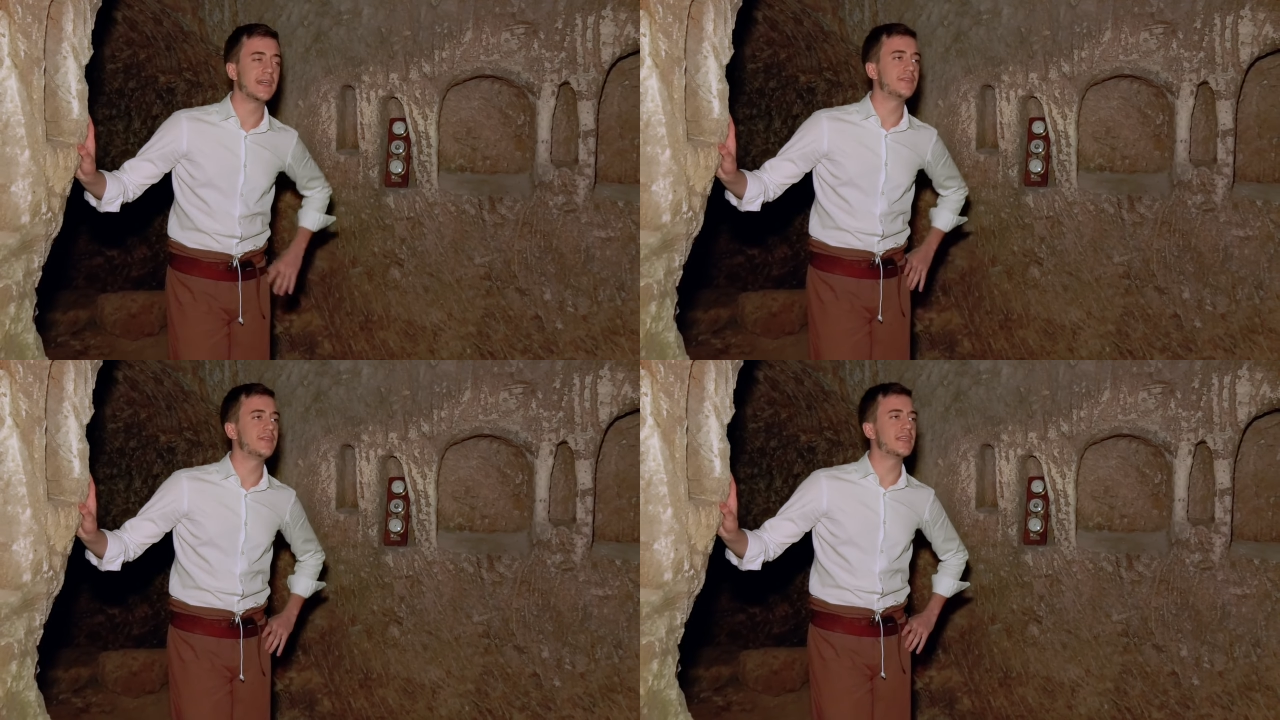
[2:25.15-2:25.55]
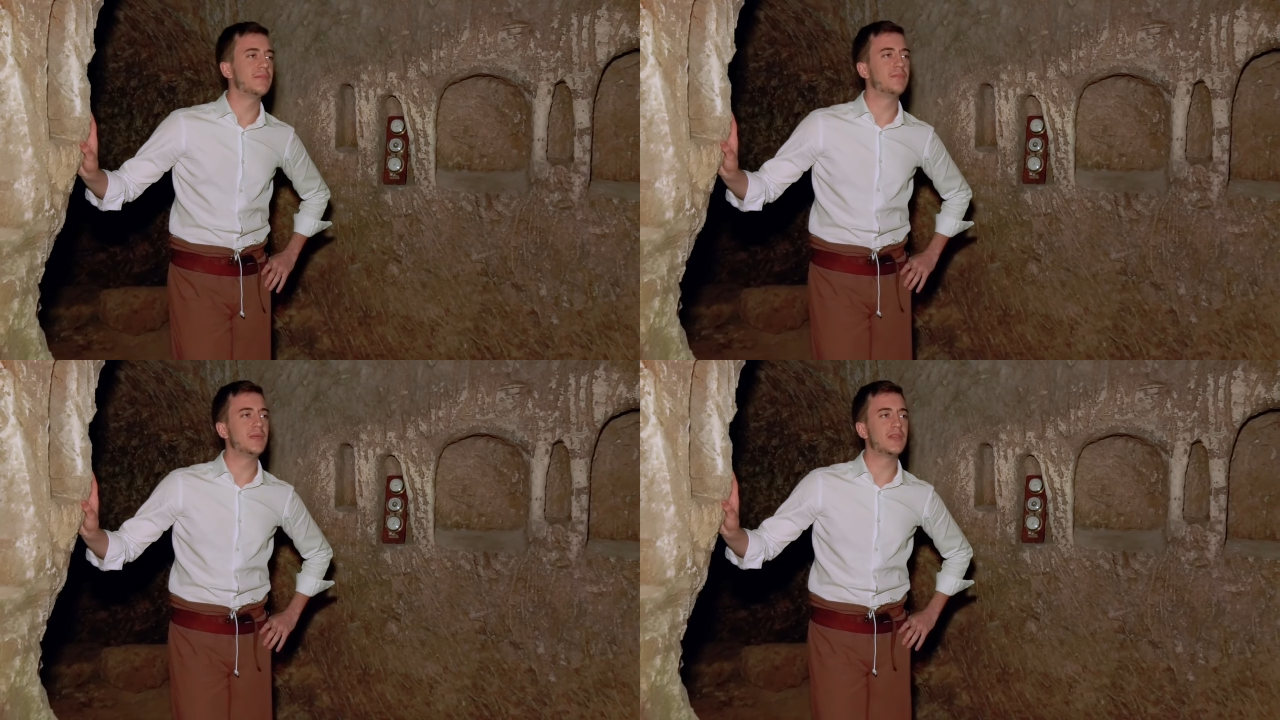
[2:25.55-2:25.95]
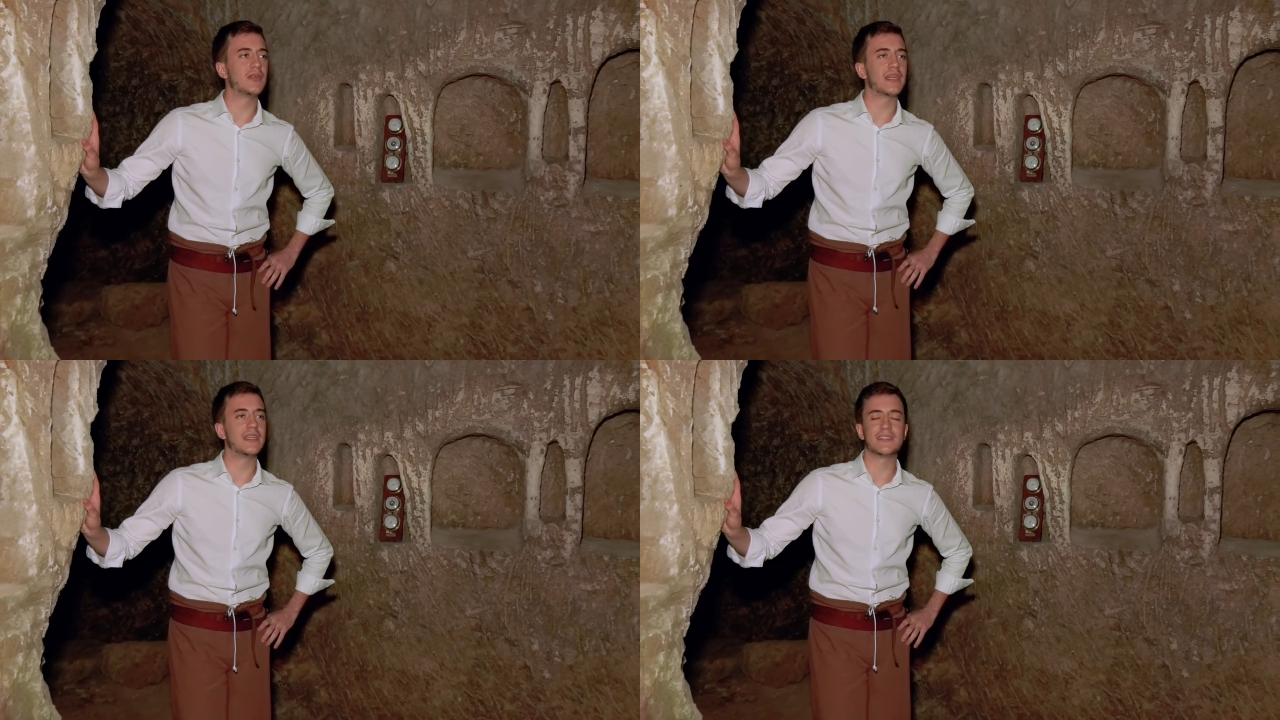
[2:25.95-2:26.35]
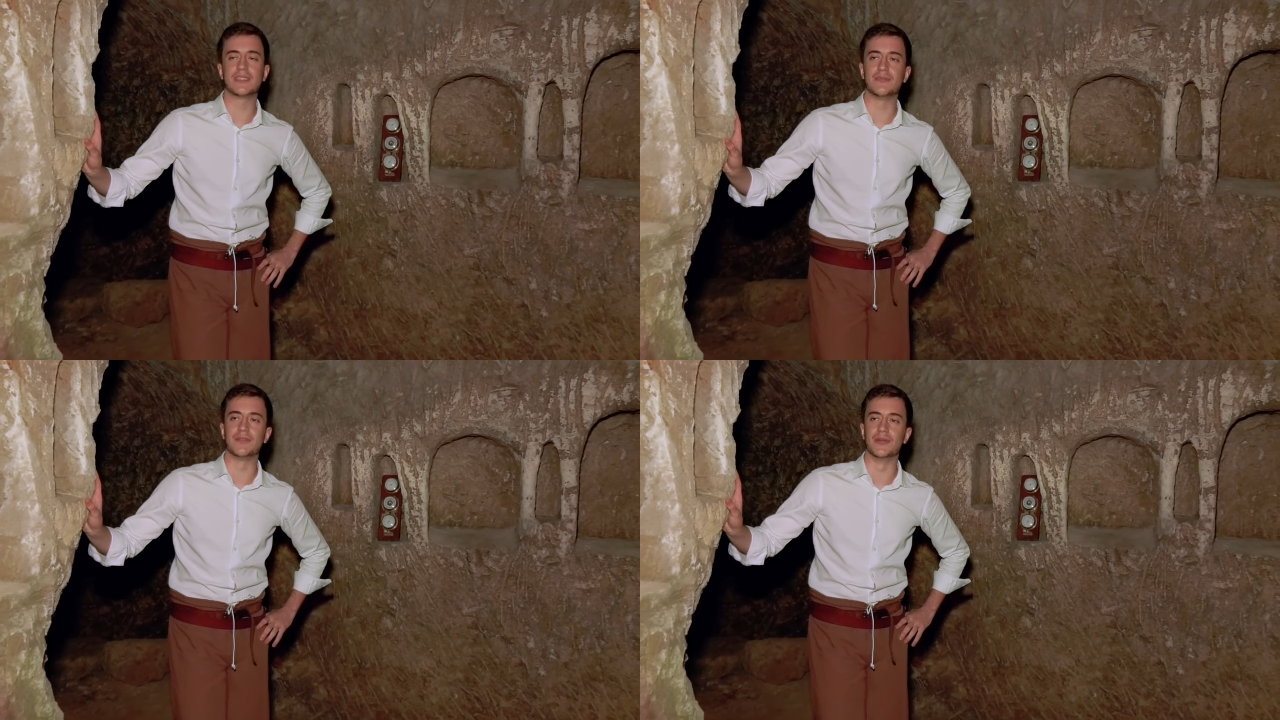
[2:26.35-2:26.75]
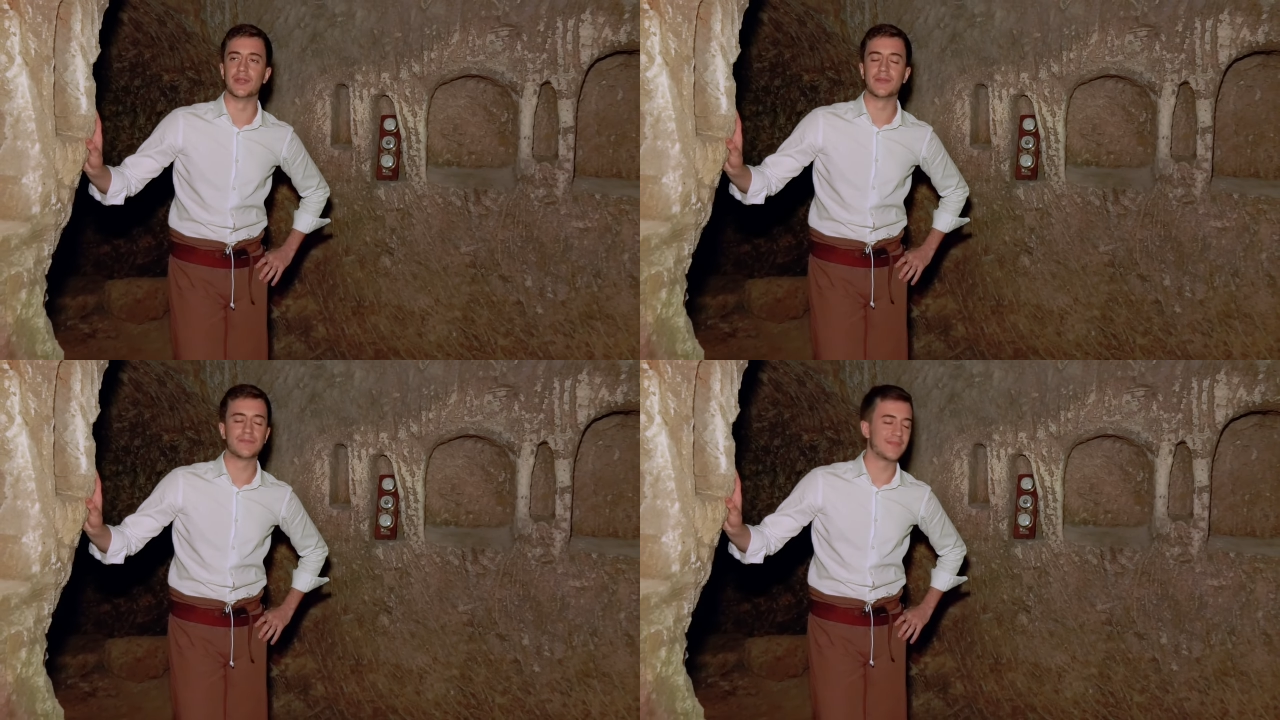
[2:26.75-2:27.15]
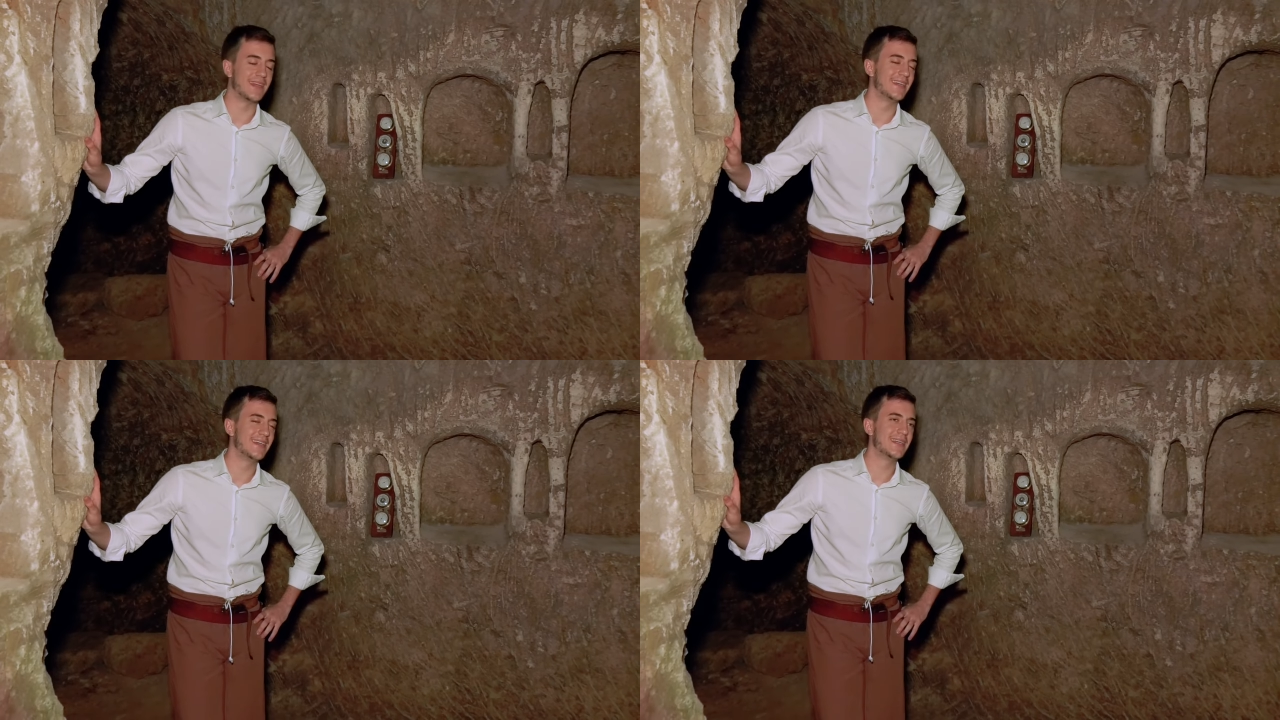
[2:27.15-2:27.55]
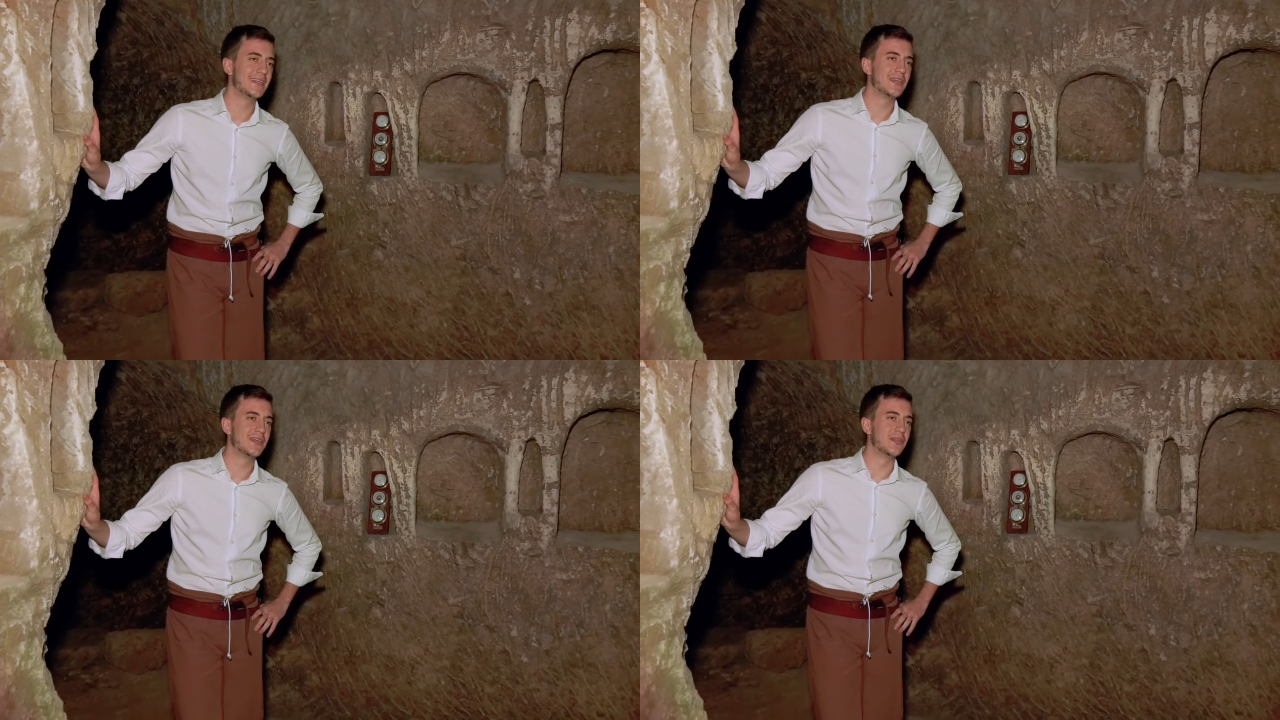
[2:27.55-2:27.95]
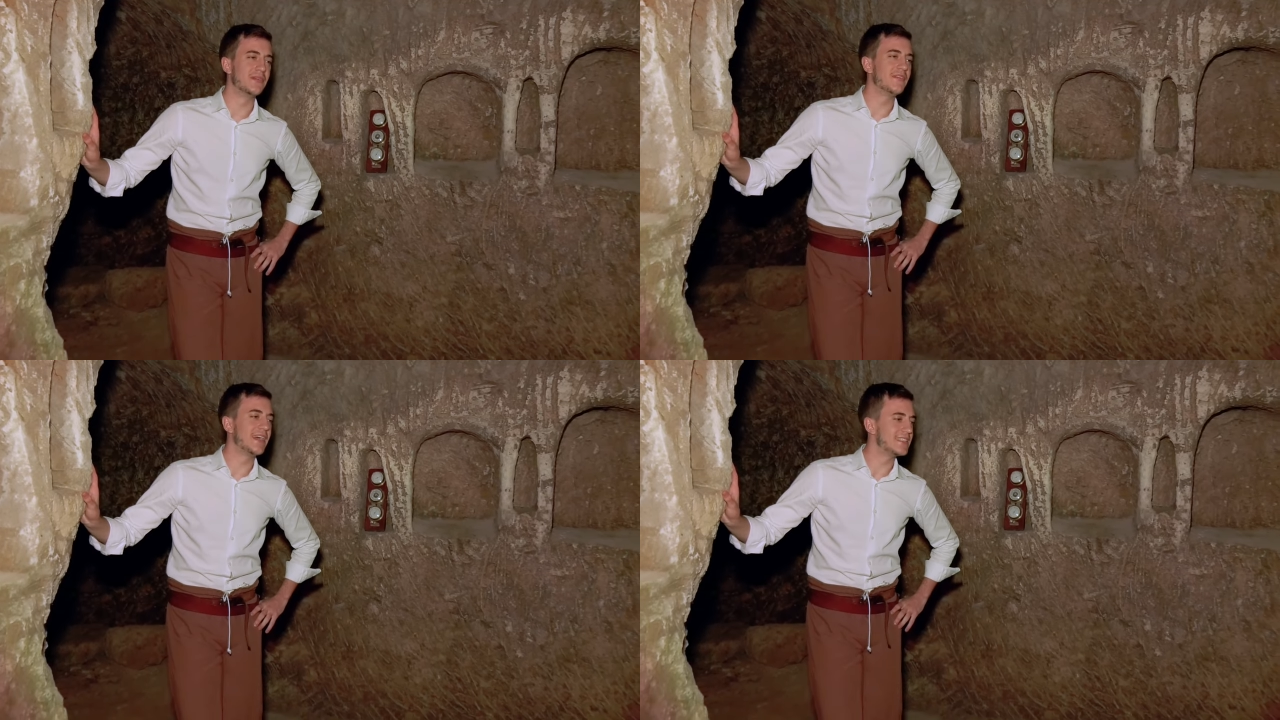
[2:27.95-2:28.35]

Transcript: aveva riempito la chiesa di fiori. Doveva